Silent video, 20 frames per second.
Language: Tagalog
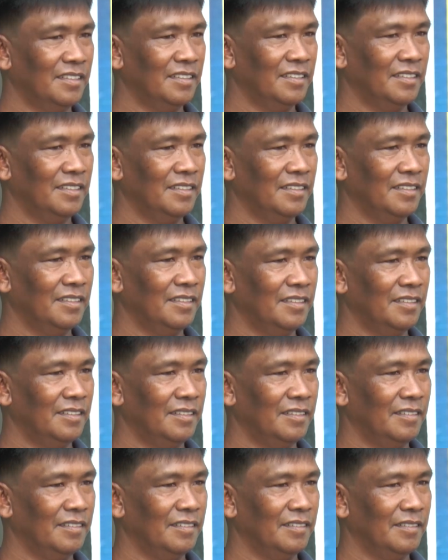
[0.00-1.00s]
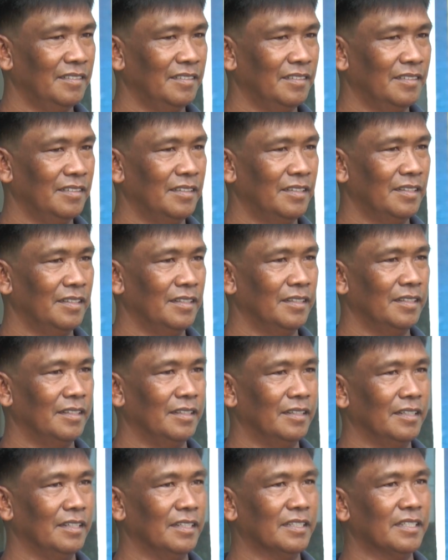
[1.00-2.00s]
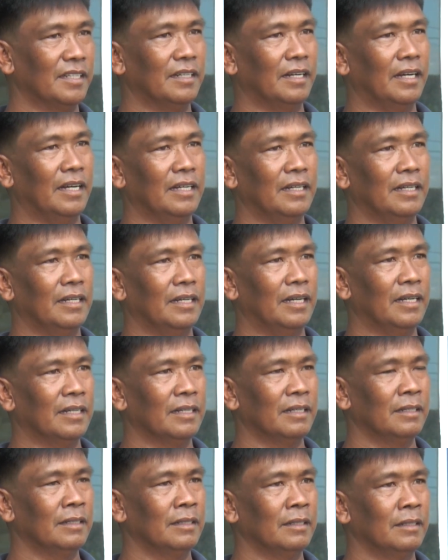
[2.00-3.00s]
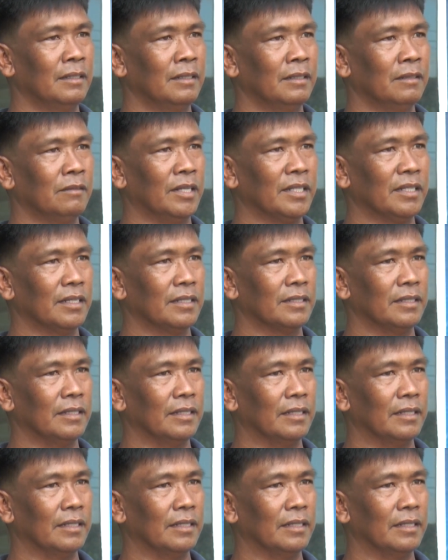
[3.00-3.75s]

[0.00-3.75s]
nanawagan si Juan Agabin sa lahat ng magsasaka sa buong bansa